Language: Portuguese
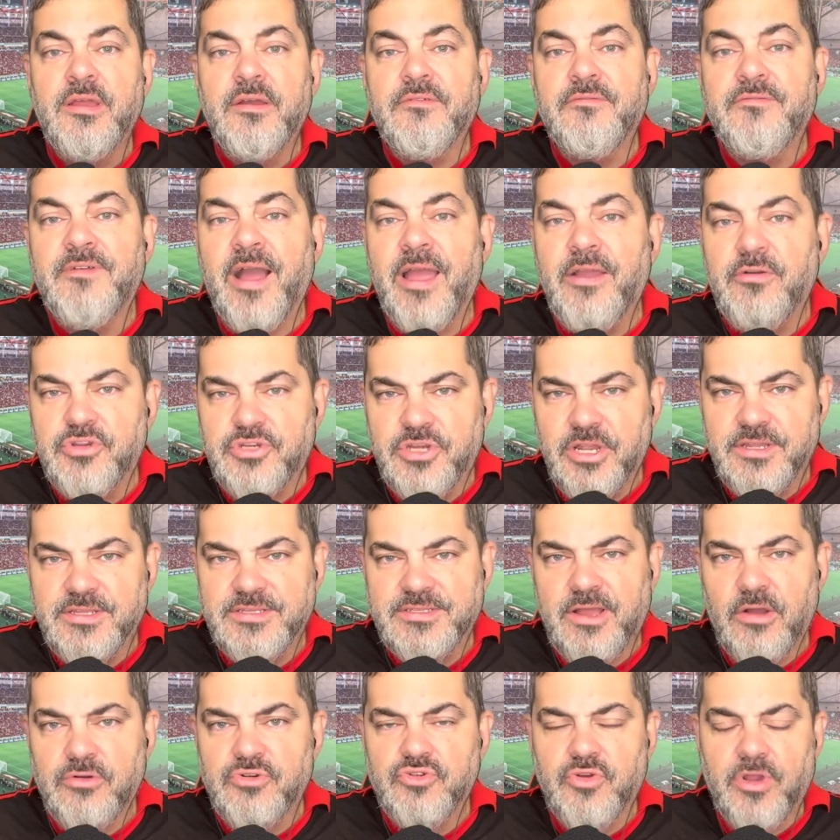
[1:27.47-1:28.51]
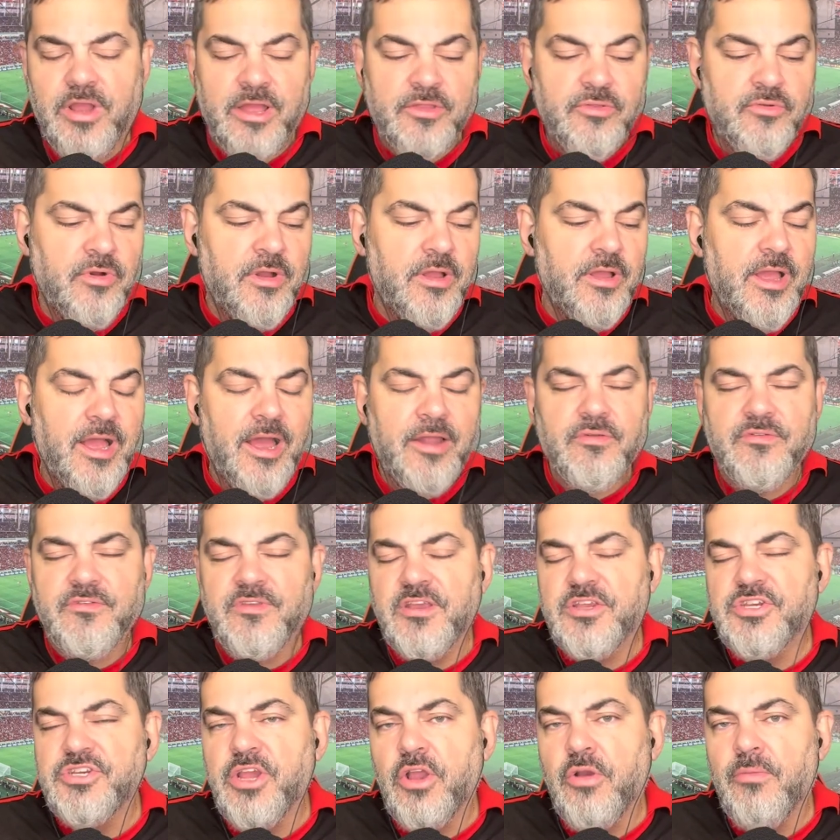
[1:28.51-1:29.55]
vai utilizar o jogador, a não
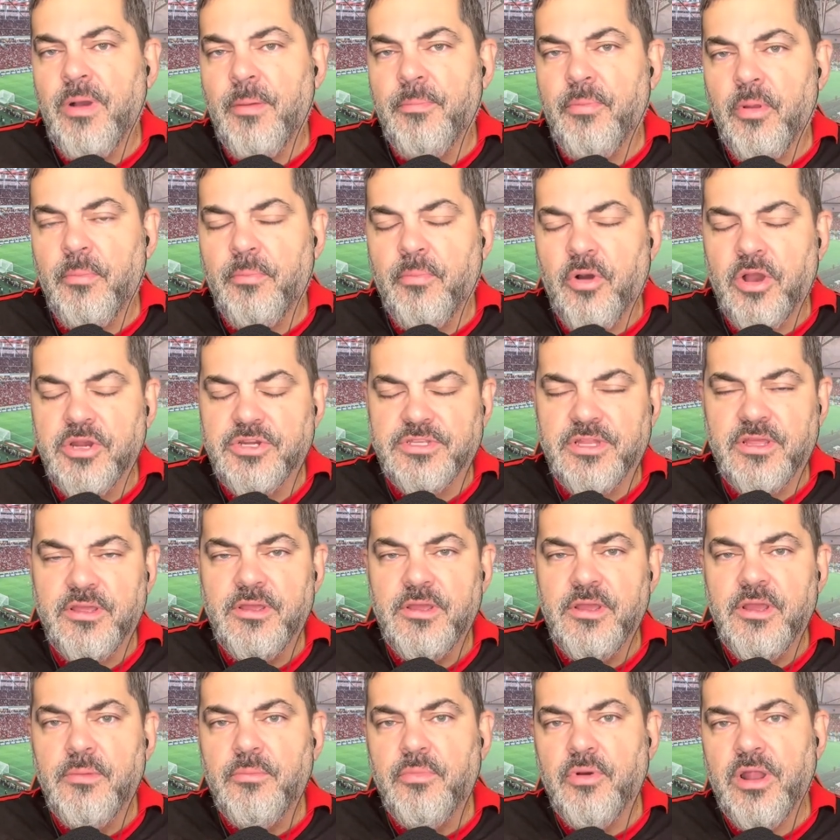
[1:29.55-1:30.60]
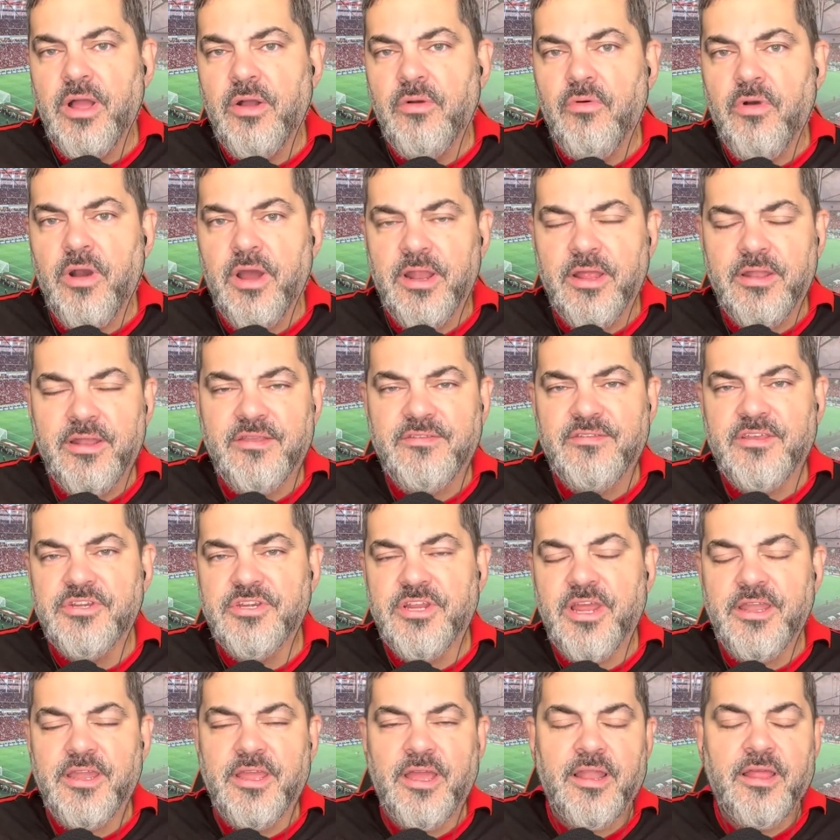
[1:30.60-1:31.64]
ser que chegue uma proposta por agora, nessa
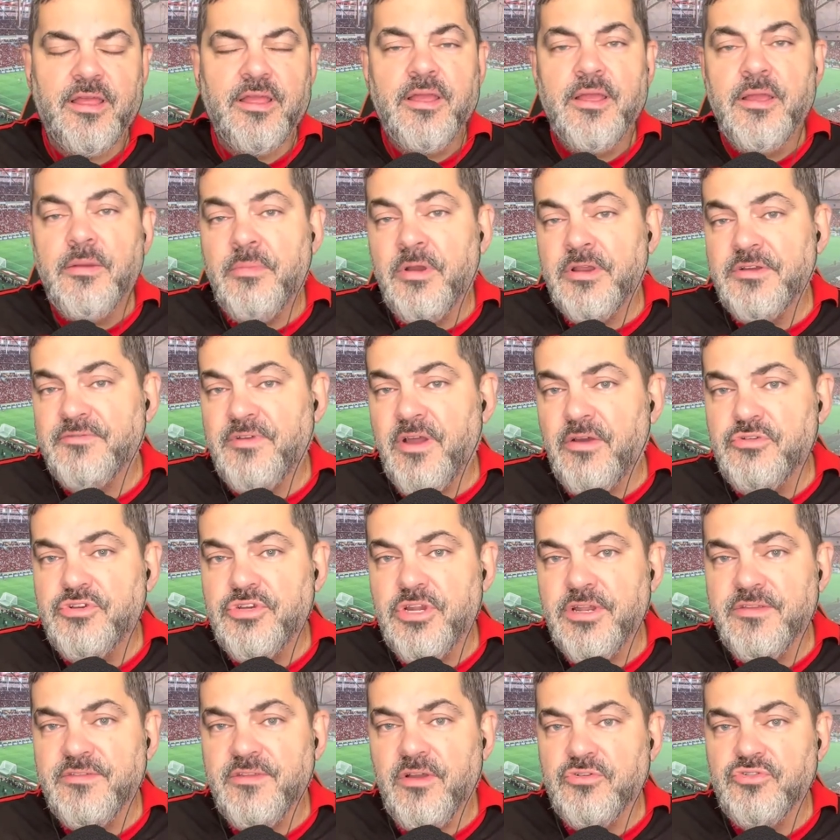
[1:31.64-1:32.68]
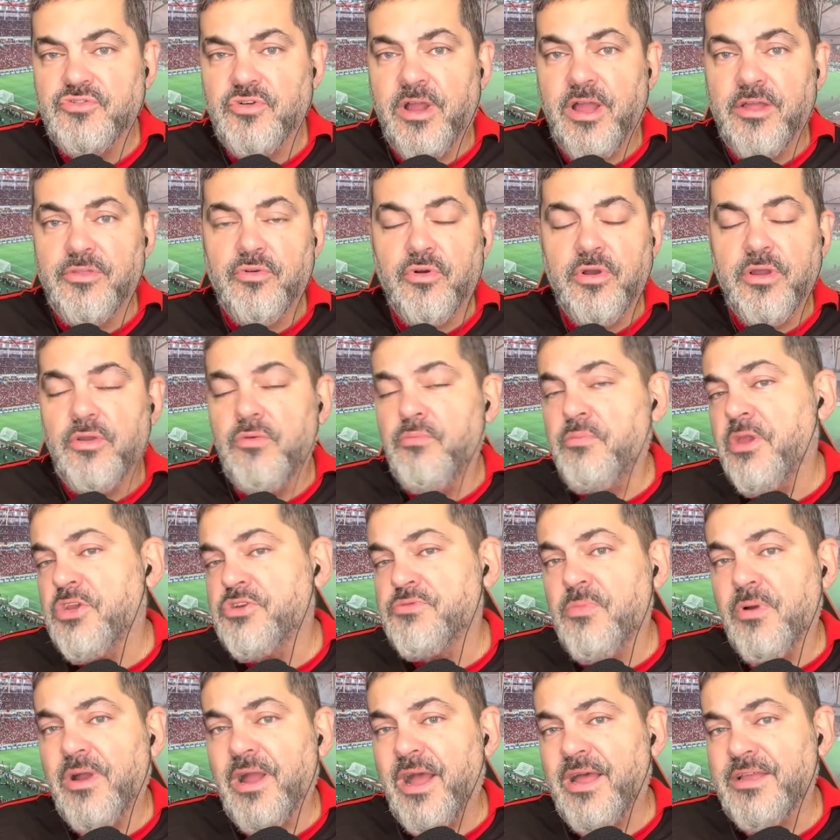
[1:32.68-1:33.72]
janela, mas vai utilizar o jogador, o
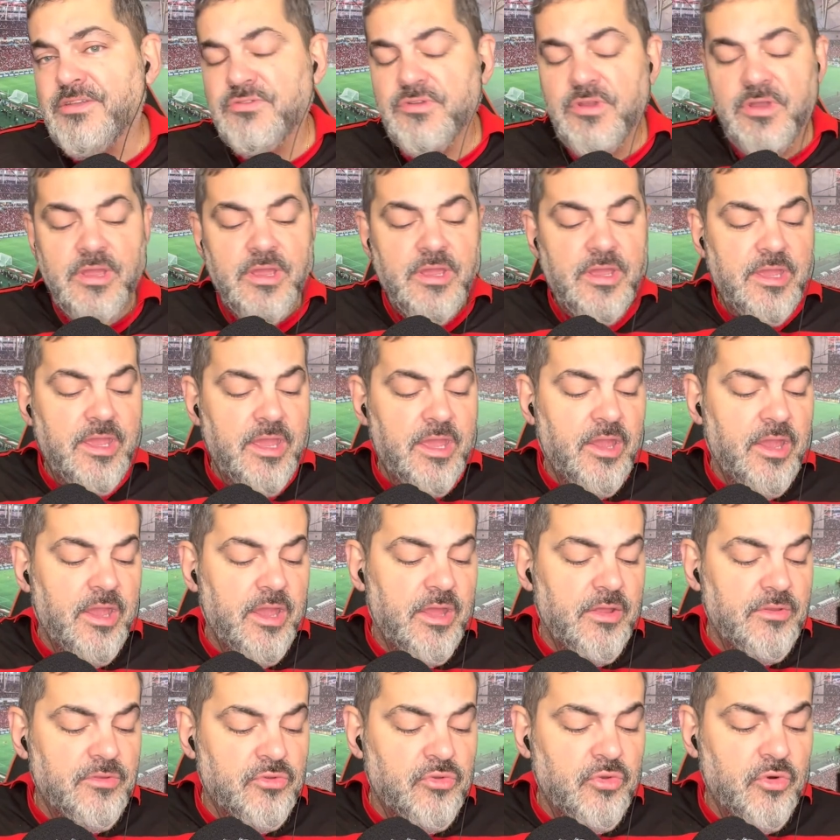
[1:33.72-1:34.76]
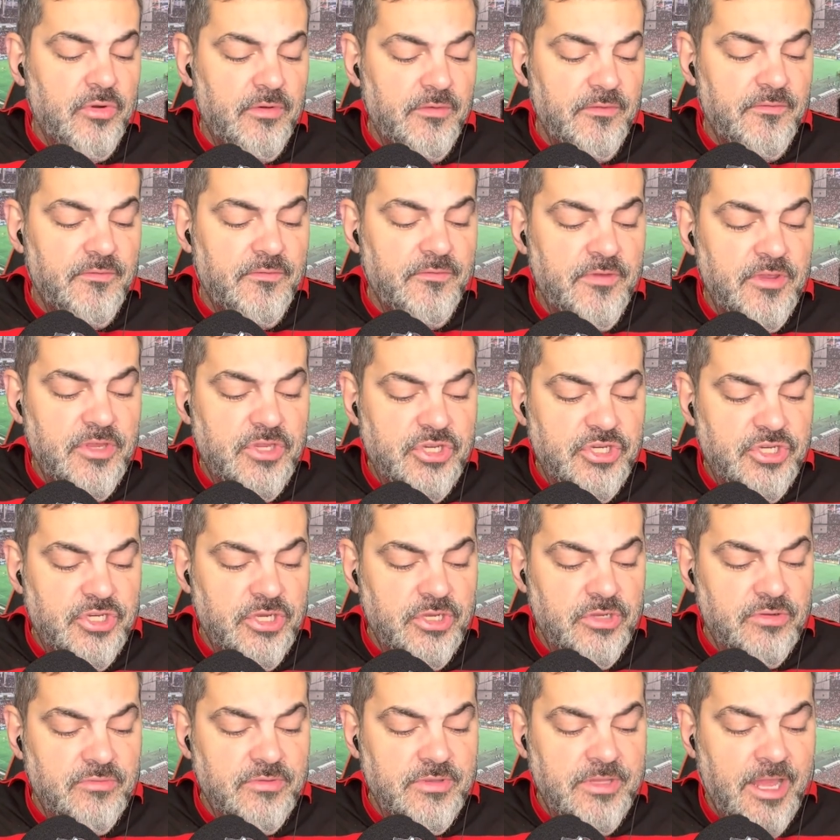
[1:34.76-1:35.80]
mesmo caso é do
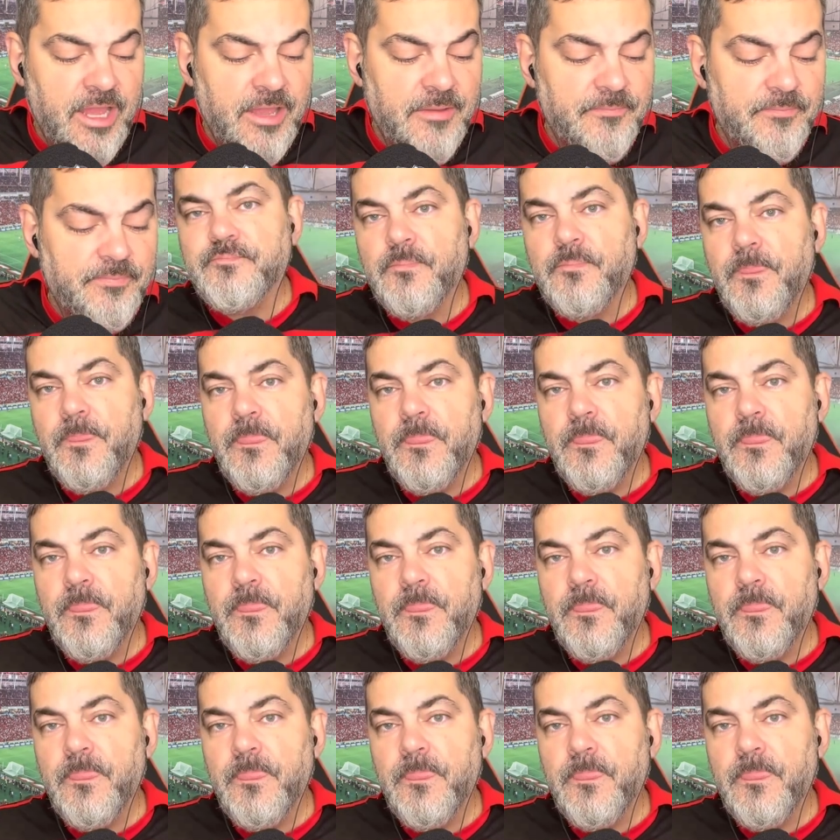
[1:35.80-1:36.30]
Vitinho, tá?